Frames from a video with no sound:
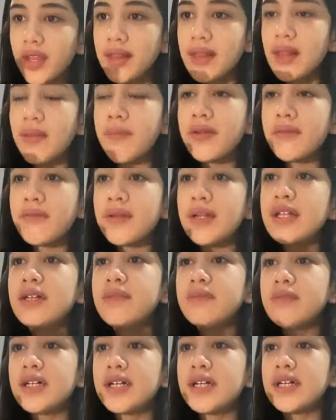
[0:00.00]
selamat
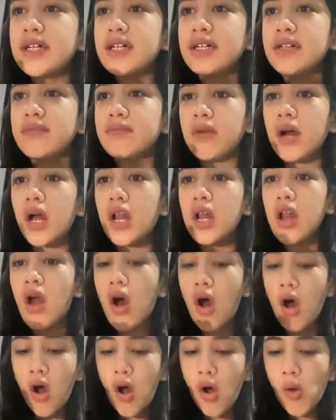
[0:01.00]
malam kak
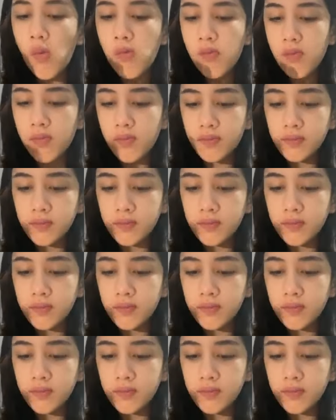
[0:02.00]
malam